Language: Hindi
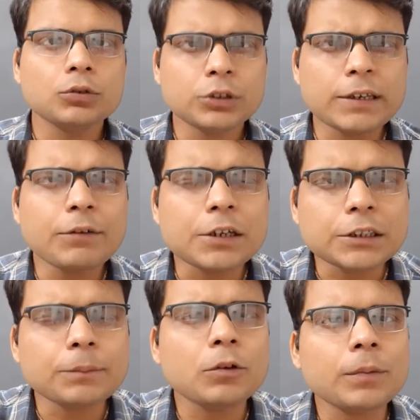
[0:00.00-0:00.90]
जिसकी
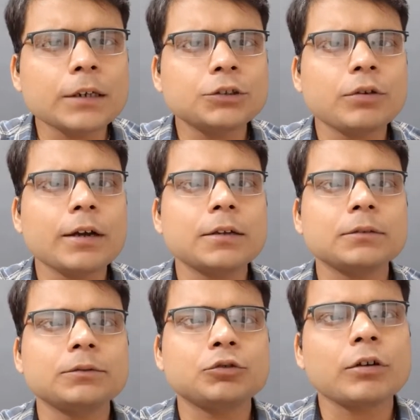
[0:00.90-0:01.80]
वजह से प्रभुपाद जो है
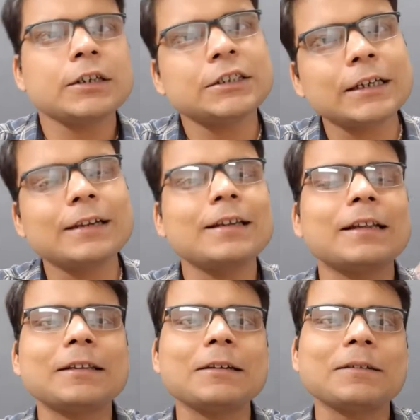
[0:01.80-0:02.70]
जो है नीचे गिर
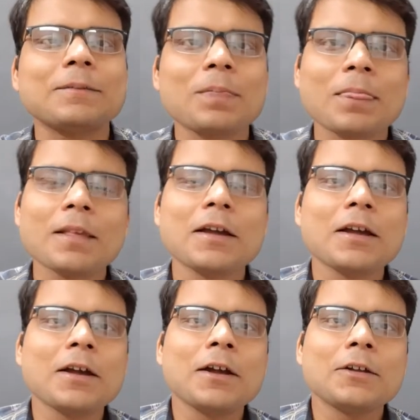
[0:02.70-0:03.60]
जाते हैं
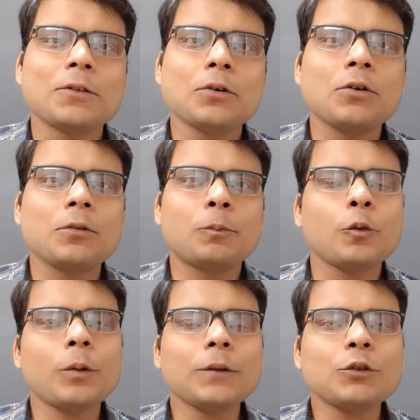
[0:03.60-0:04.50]
तो
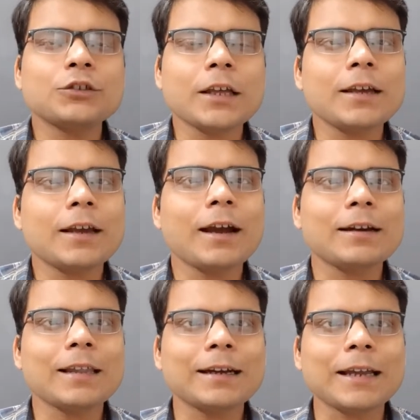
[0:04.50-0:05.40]
प्रभुपाद वॉज थिंकिंग
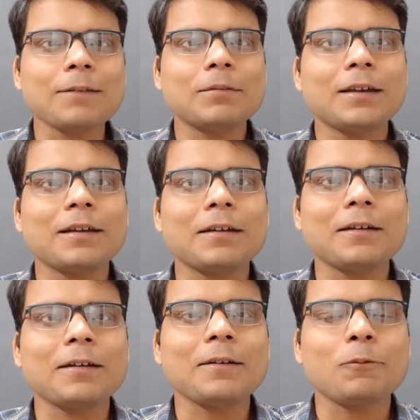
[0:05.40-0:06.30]
एट दैट टाइम कि
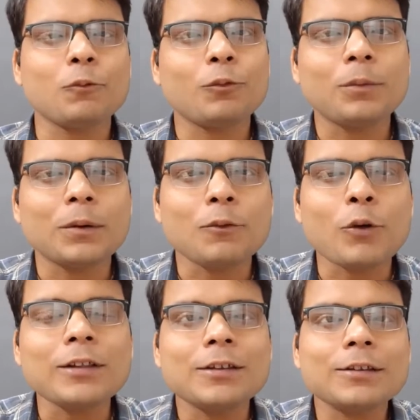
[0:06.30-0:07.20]

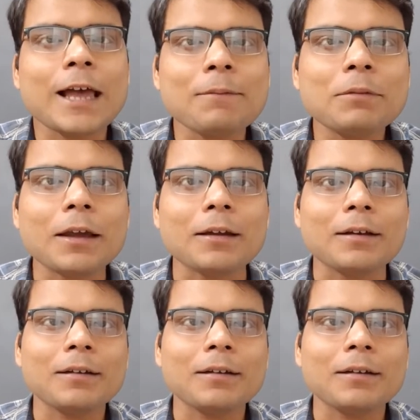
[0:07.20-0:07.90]
वाई दिस इज हैपनिंग